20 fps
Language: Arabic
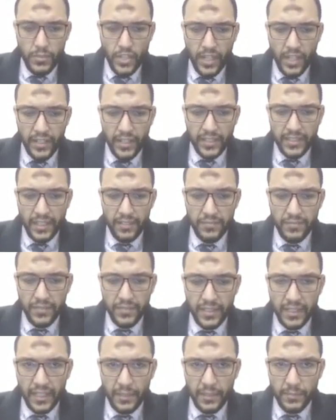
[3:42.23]
مش
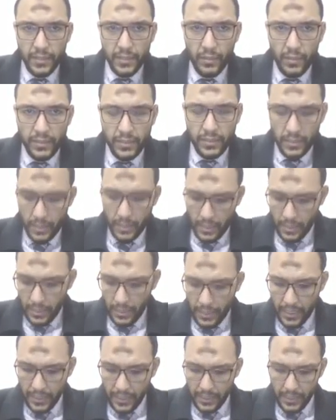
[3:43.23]
هنختلف في الكلام دوت
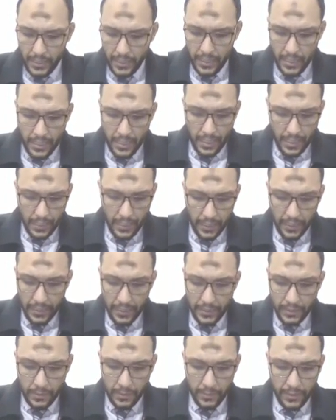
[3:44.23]
لكن انا
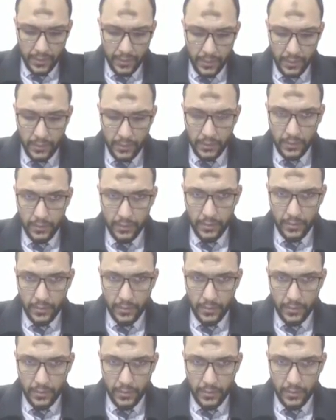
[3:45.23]
عندي بادي